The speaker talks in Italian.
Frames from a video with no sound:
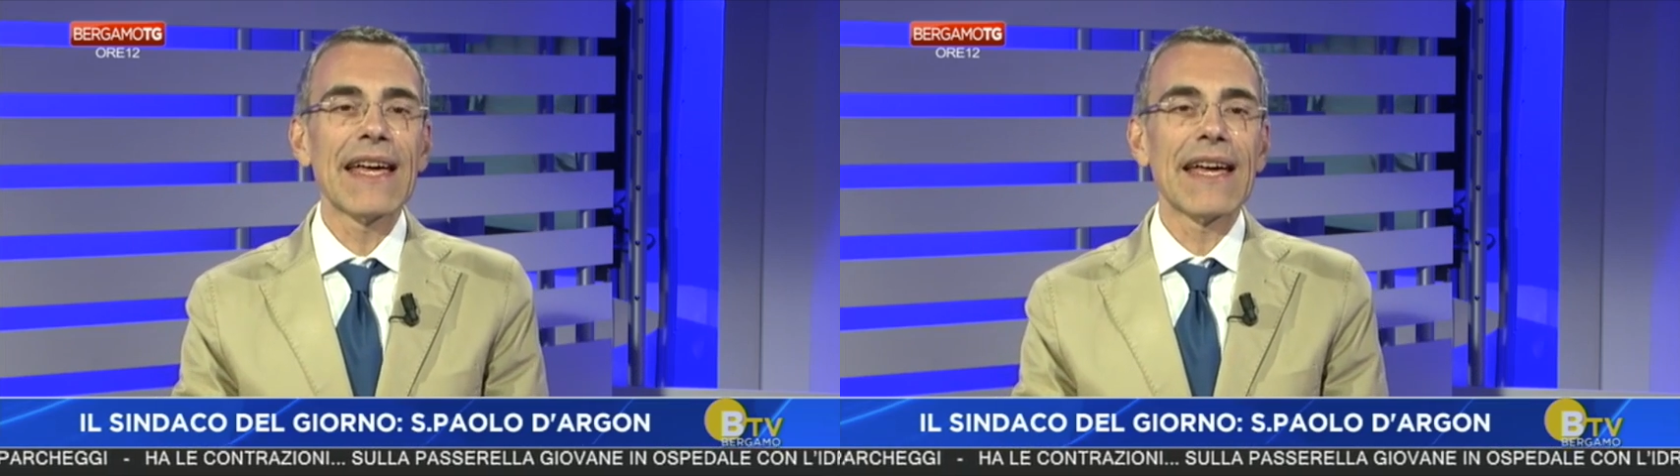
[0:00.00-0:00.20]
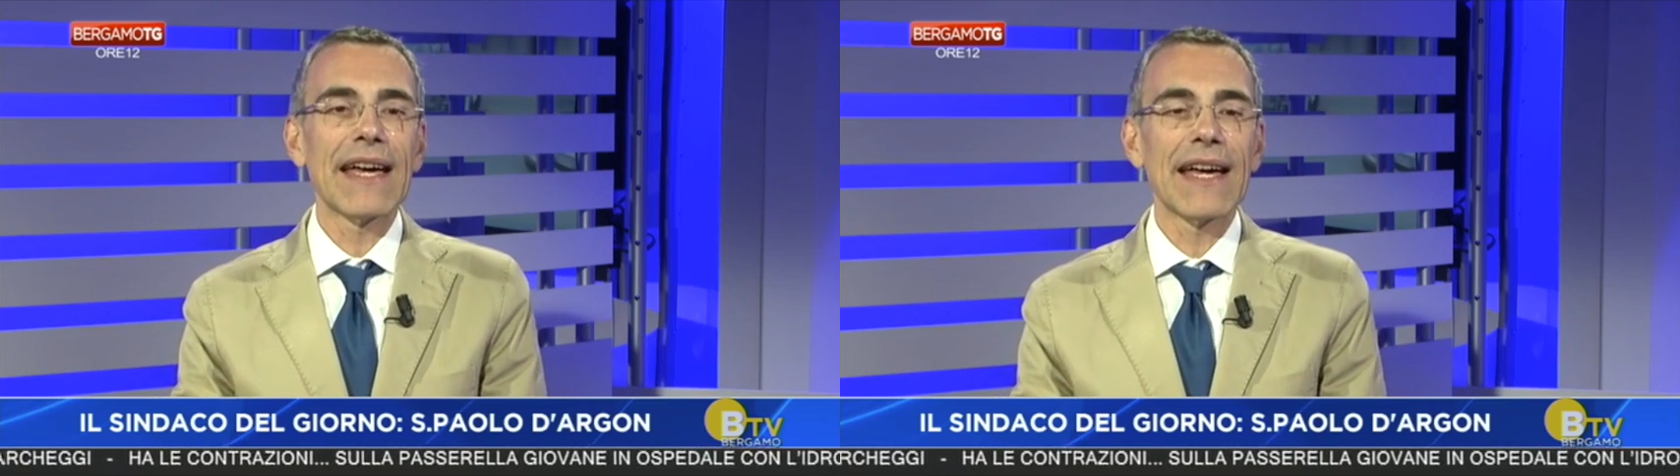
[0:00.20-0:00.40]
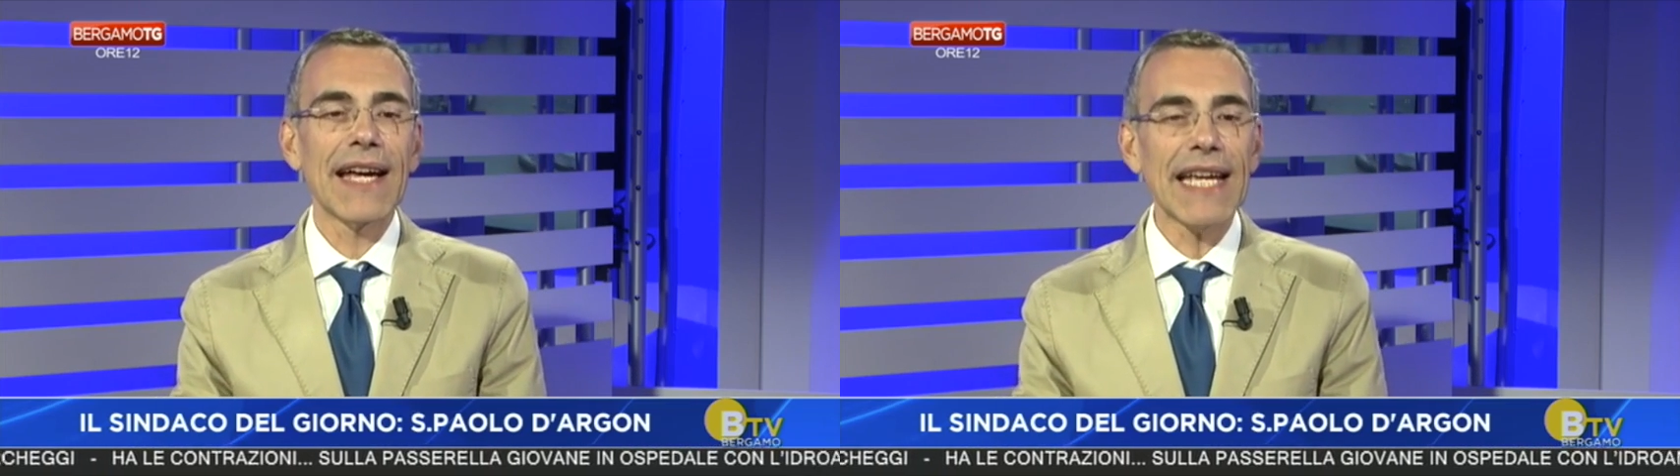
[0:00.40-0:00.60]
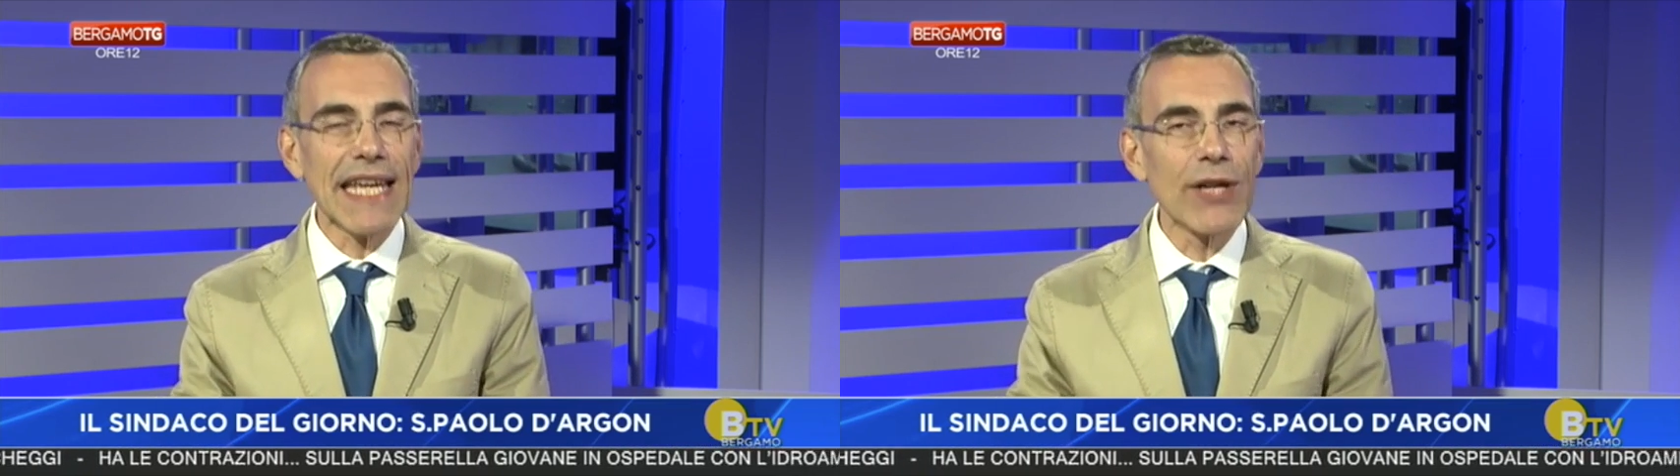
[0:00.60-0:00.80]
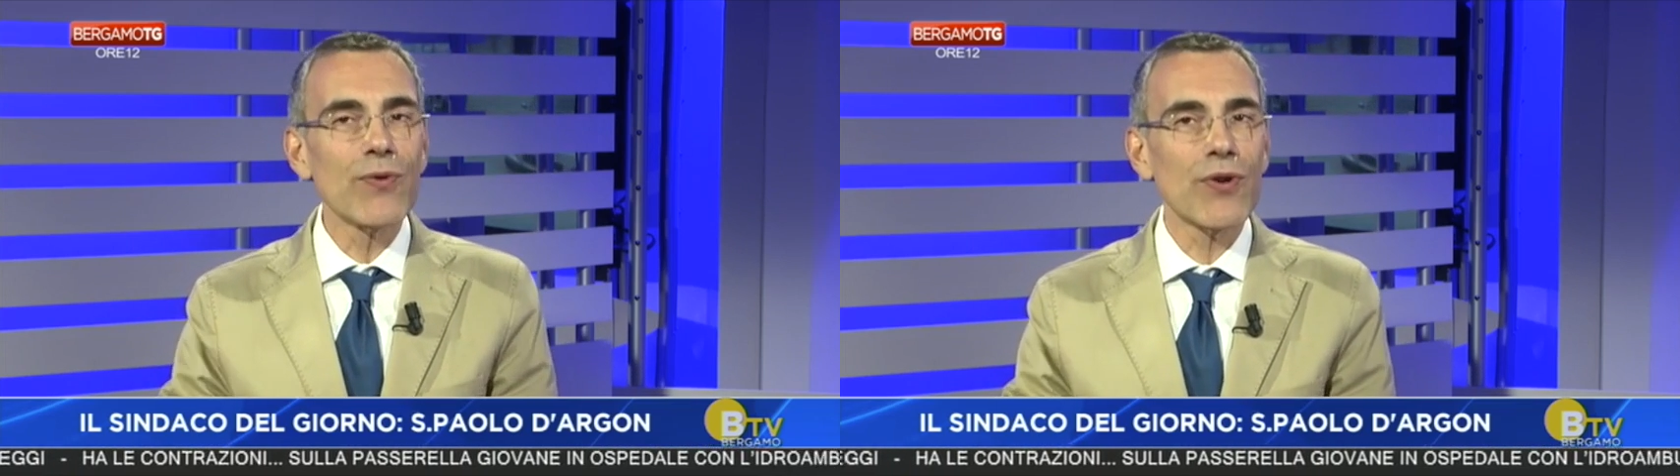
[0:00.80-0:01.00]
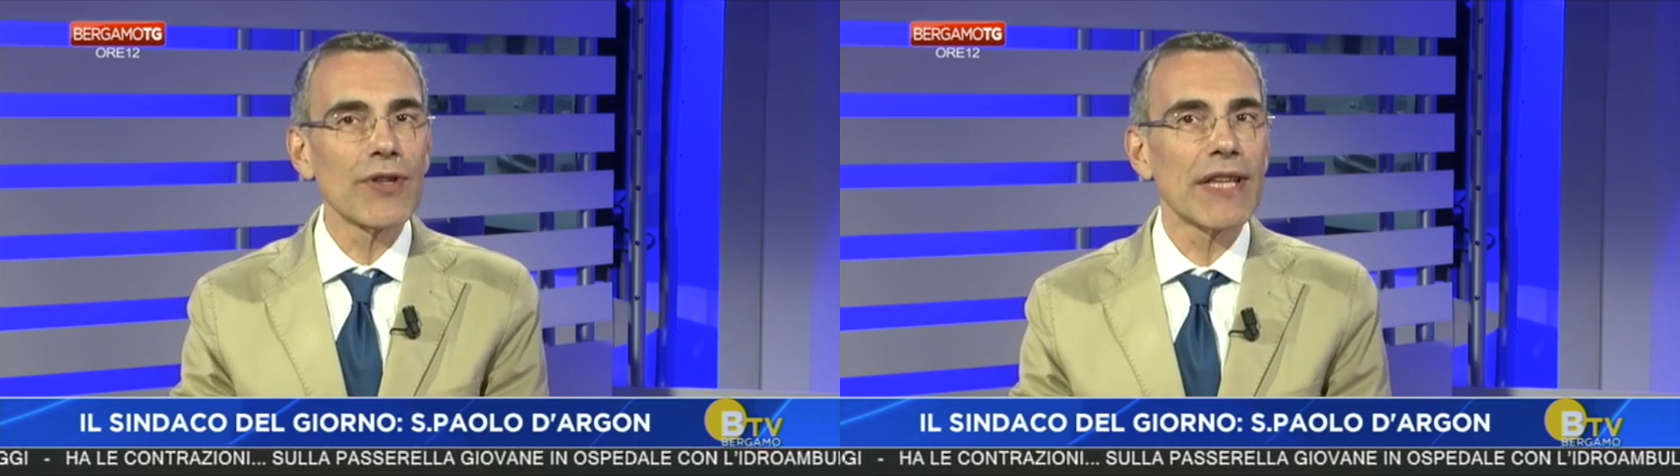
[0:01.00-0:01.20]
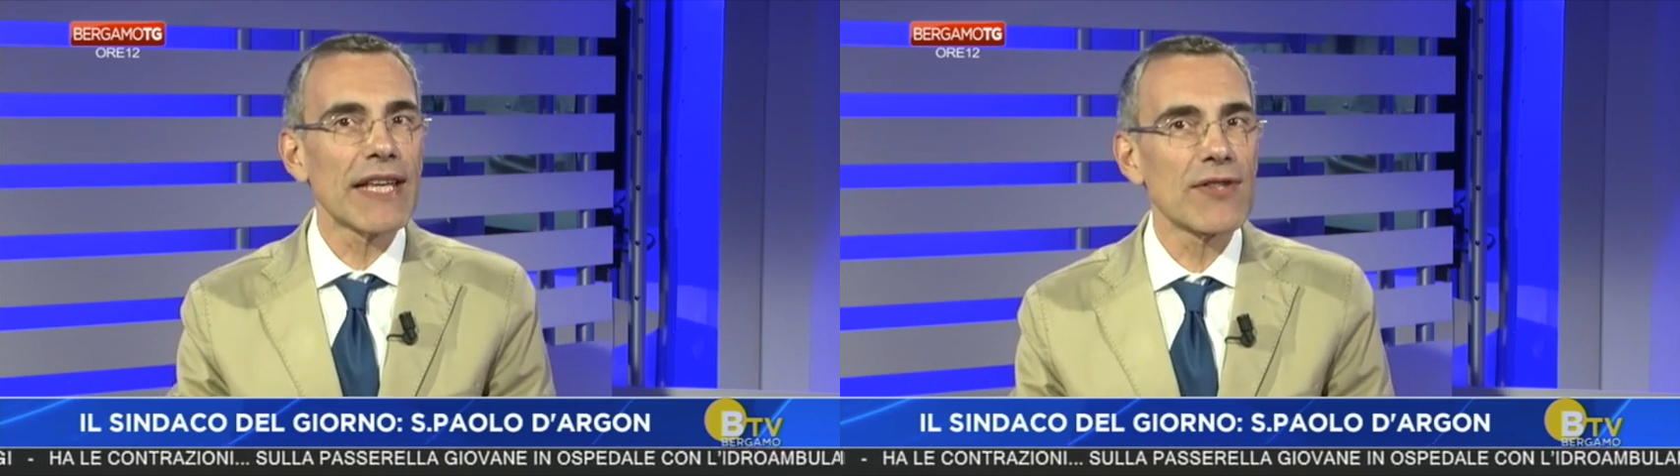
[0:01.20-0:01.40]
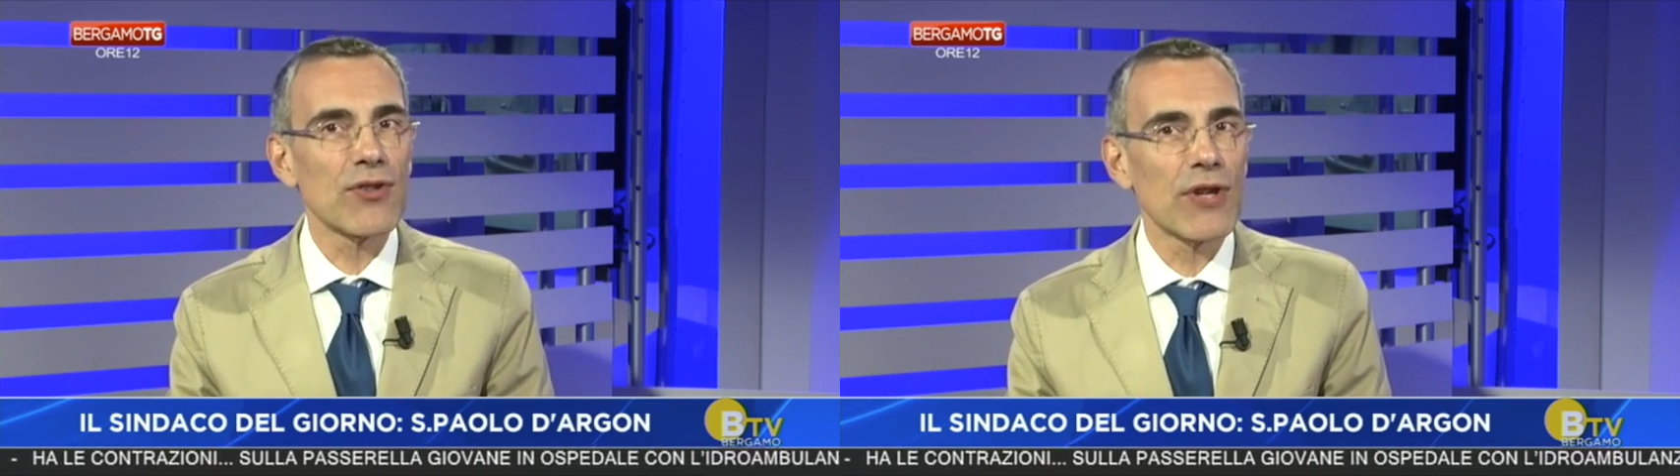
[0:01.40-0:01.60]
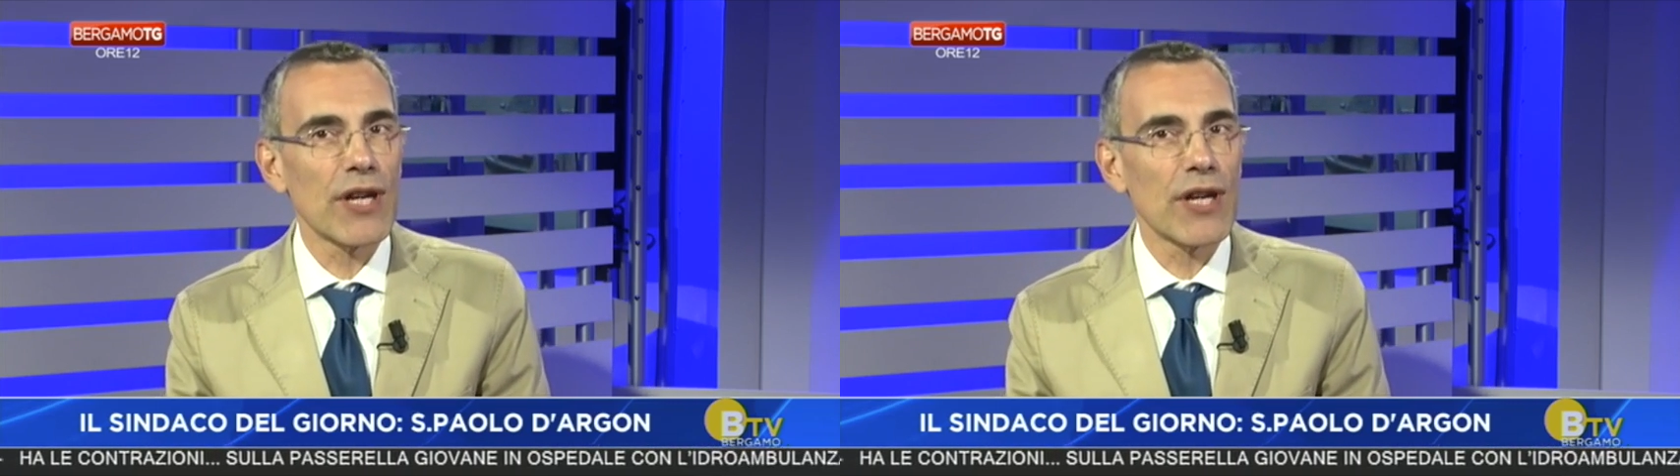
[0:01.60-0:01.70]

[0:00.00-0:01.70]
eh, in un contesto